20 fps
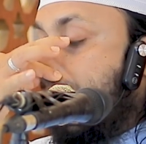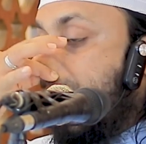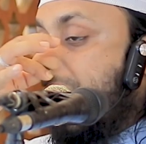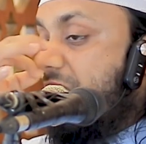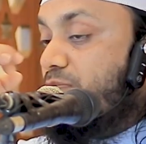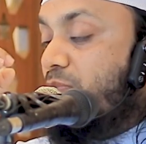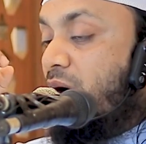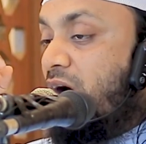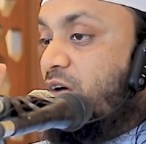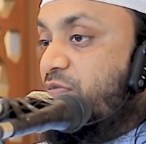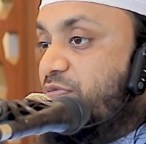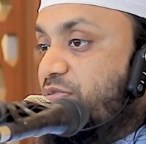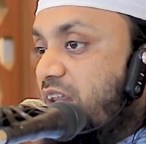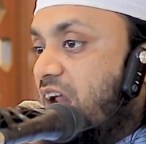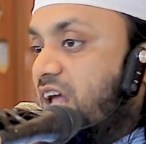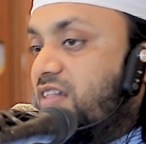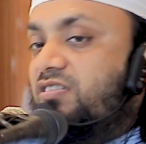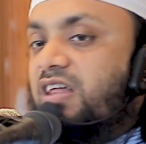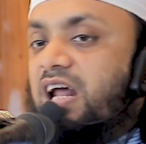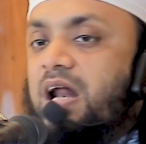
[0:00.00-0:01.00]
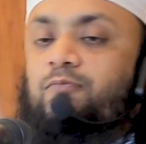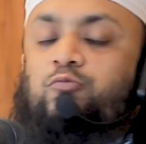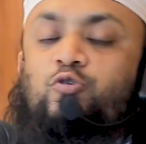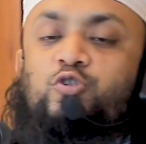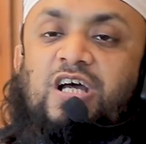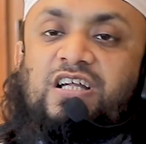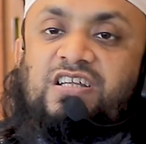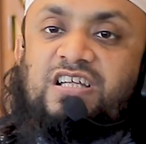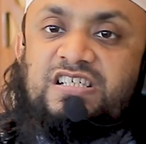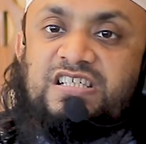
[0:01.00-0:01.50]
এই মাগফিরাত দ্বারা
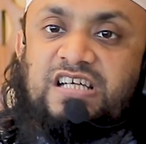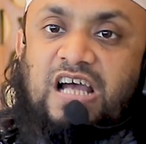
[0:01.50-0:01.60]
বুঝাতে